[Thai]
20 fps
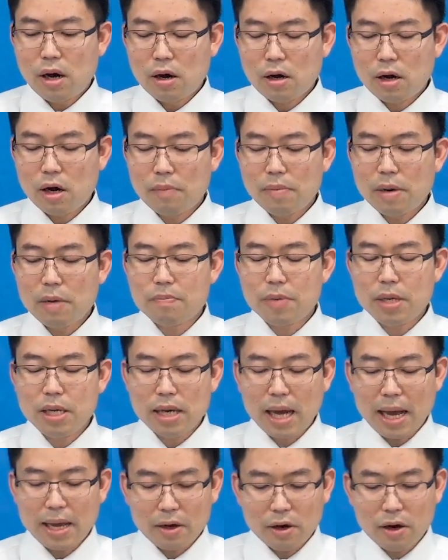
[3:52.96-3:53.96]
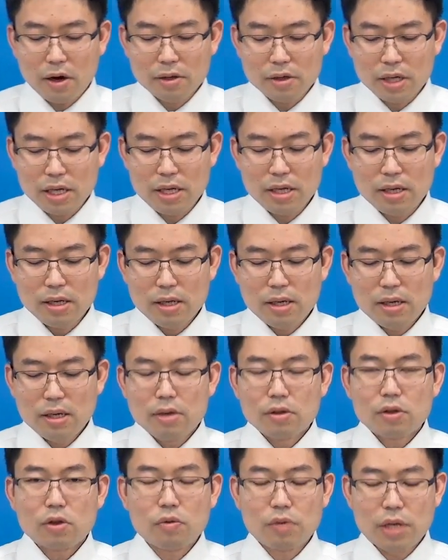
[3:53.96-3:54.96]
ข้อพระคัมภีร์หลายข้อนี้
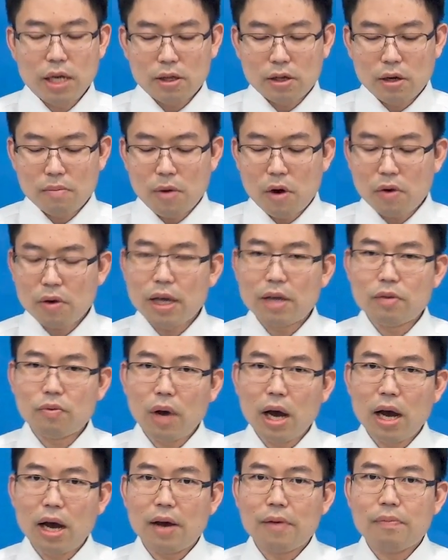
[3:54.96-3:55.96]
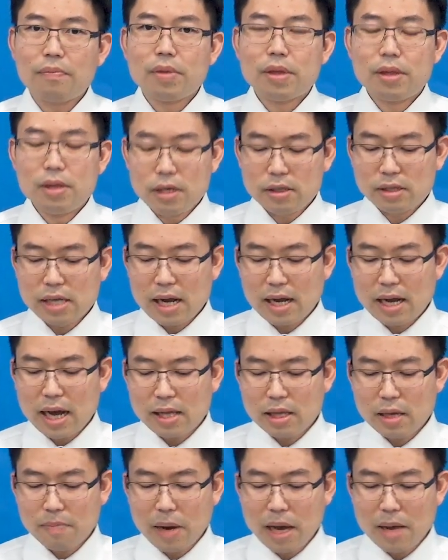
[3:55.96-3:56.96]
ตรงนี้เราต้องมองเห็นว่าเนื่องจากกา
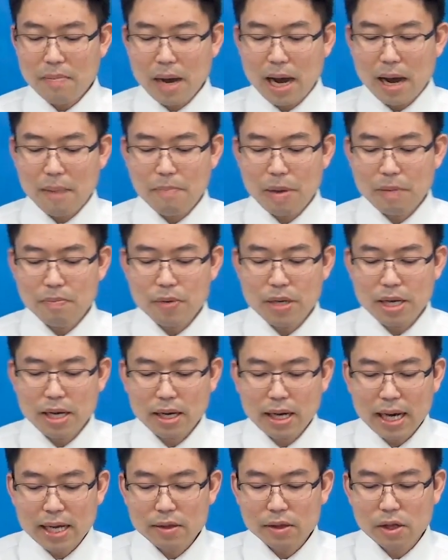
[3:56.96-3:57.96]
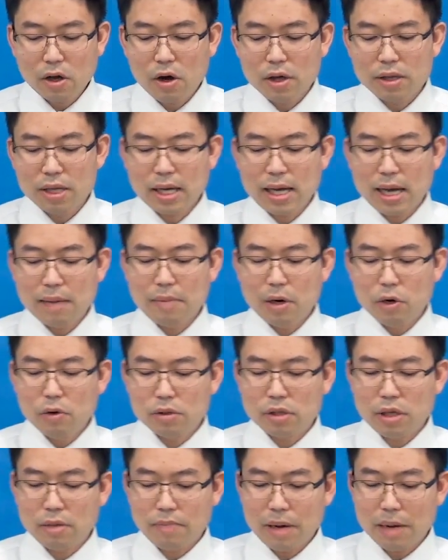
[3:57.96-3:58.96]
รอภัยบาปเป็นเพียงขั้นตอนในการบรรลุ
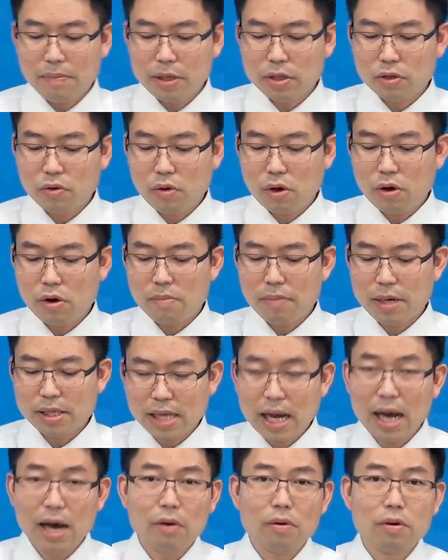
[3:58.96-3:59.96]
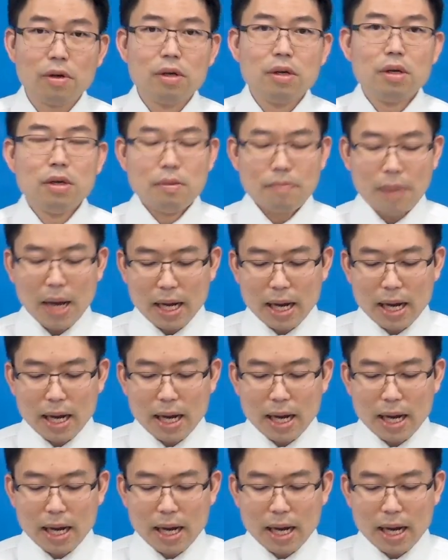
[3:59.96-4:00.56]
ถึงพระประสงค์ของพระเจ้าพระ